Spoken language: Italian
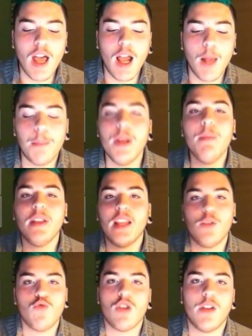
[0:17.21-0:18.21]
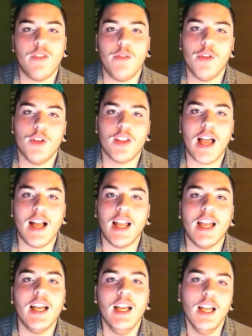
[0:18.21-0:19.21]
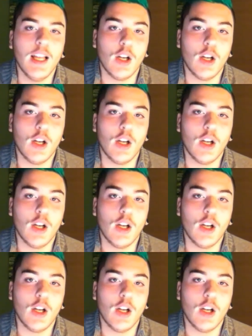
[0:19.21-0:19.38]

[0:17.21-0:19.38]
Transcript: Allora, prima di annunciarvi il video tag,